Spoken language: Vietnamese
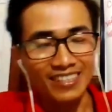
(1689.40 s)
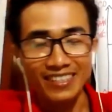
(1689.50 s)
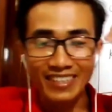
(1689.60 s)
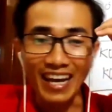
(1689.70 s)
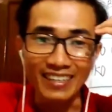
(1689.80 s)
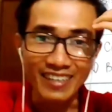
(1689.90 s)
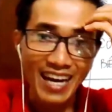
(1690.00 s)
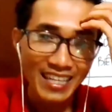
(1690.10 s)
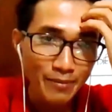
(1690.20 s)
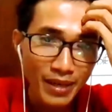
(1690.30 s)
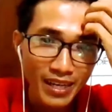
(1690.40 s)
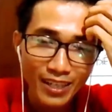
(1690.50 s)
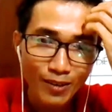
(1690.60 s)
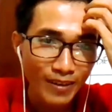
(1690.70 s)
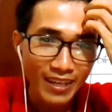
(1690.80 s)
từ chặng đường A tới B
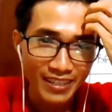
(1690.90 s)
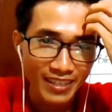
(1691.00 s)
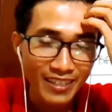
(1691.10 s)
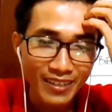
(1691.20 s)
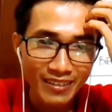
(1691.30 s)
nó không phải là